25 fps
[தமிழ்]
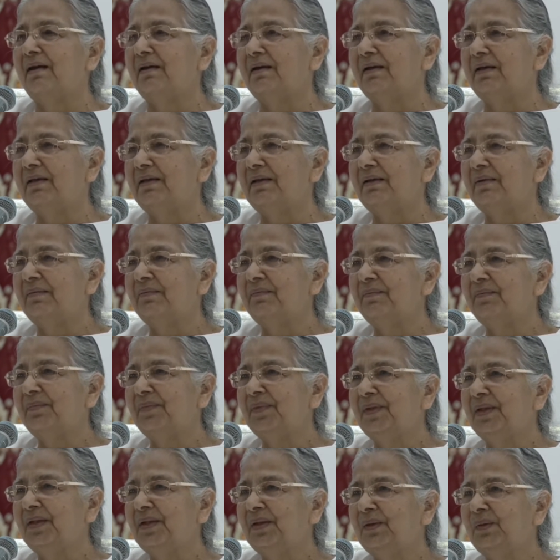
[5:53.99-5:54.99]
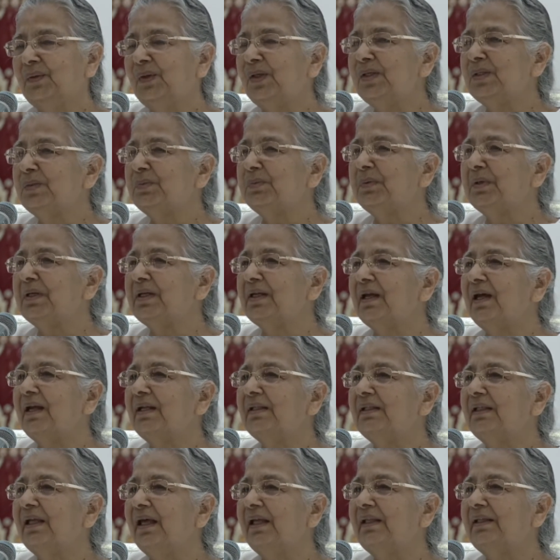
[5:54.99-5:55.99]
இந்த ஆத்மாவின்
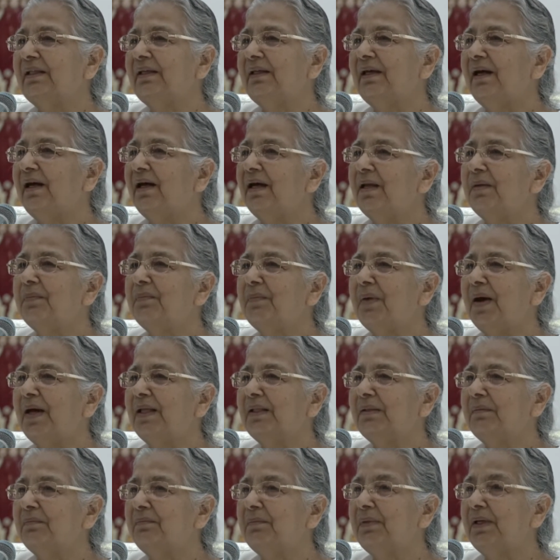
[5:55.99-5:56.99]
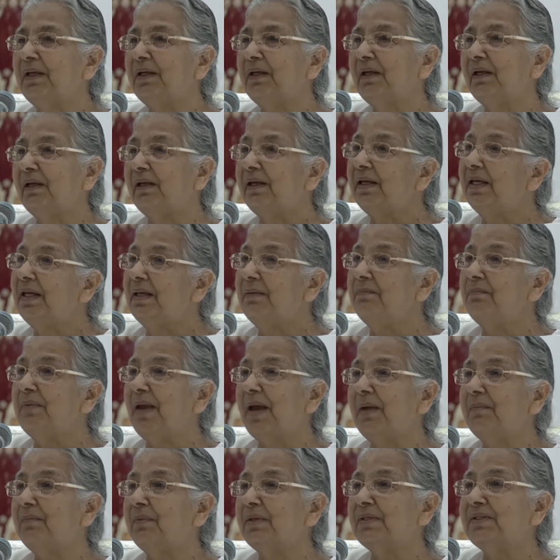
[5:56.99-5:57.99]
கர்மத்தின் கணக்கு வழக்கு முடிஞ்சது
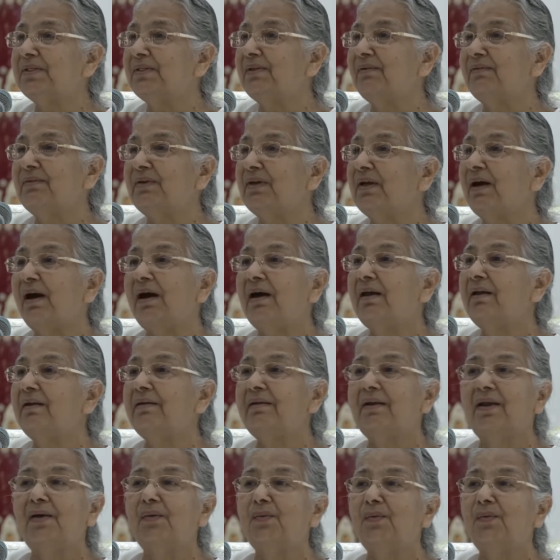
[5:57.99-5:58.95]
அதனால பார்வை வந்தது